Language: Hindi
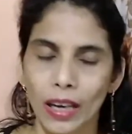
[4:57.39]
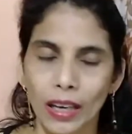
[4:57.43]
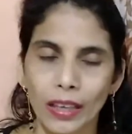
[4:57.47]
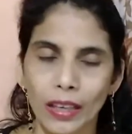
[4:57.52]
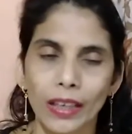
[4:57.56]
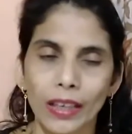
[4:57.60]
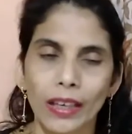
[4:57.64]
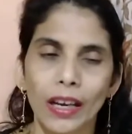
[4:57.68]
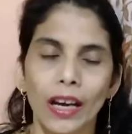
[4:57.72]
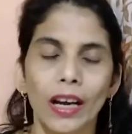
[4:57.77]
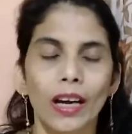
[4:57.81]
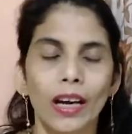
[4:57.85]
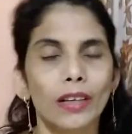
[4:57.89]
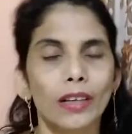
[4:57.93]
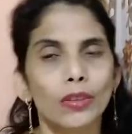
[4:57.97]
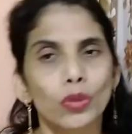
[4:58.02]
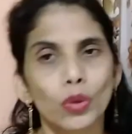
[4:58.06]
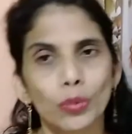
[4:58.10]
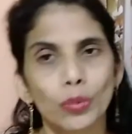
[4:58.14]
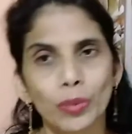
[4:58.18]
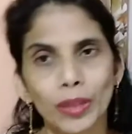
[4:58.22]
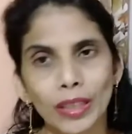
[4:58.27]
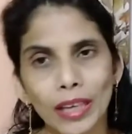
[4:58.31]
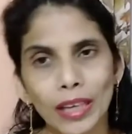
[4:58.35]
अगर हाँ
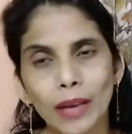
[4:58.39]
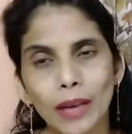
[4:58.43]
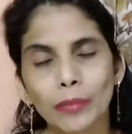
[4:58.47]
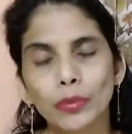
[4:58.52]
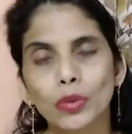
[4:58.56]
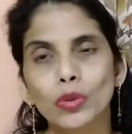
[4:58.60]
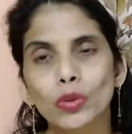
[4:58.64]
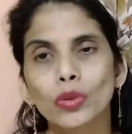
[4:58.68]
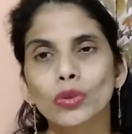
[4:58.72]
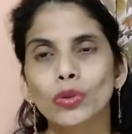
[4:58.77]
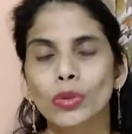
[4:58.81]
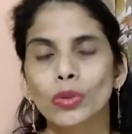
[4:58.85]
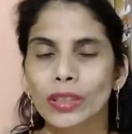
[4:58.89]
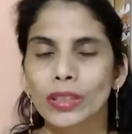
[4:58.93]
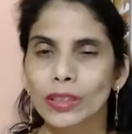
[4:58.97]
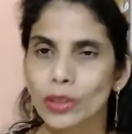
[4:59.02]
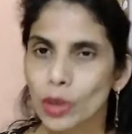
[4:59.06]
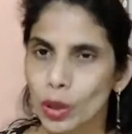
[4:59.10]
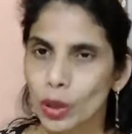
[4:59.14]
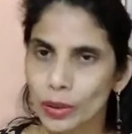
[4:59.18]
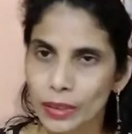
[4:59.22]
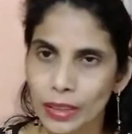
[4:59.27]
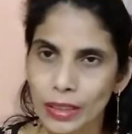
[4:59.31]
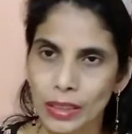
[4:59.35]
तो फिर आपको
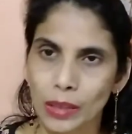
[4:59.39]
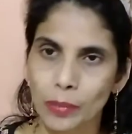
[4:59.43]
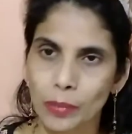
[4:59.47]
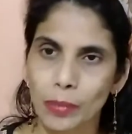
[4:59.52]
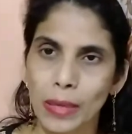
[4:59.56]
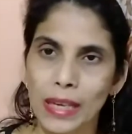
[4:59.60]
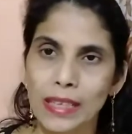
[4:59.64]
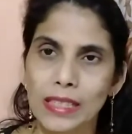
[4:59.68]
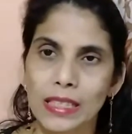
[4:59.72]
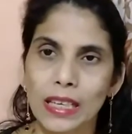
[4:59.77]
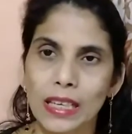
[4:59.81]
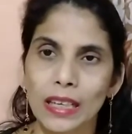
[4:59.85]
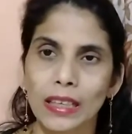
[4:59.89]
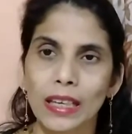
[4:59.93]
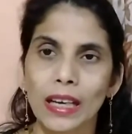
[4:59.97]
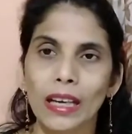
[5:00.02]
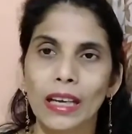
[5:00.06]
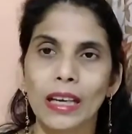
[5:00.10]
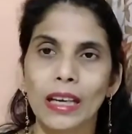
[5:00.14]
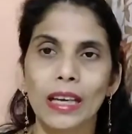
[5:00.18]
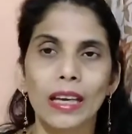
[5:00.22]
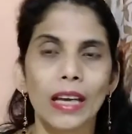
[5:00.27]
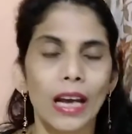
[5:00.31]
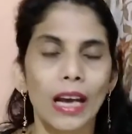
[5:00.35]
तुरंत डॉक्टर के पास जाना
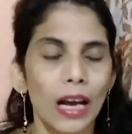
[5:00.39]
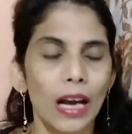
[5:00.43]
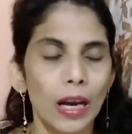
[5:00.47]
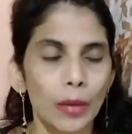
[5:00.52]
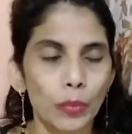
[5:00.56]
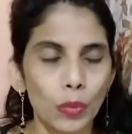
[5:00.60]
है